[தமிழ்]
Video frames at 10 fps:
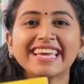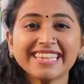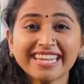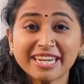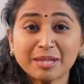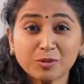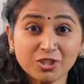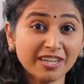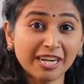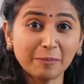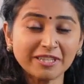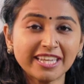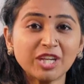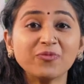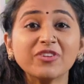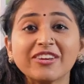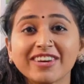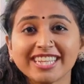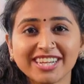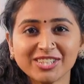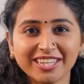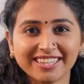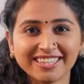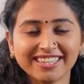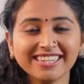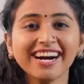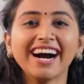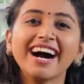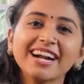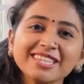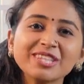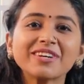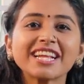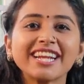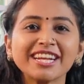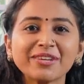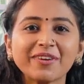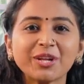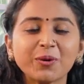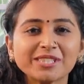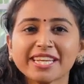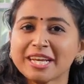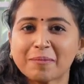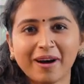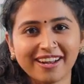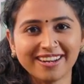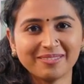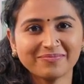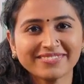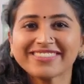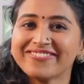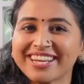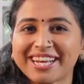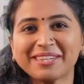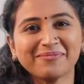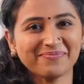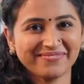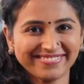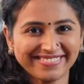இந்த ரெண்டு புத்தகங்களை பற்றி இன்னும் விரிவாக தெரிஞ்சுக்கிறதுக்கு அடுத்து வர ரெண்டு வீடியோஸை நீங்கள் பார்க்கலாம் வணக்கம்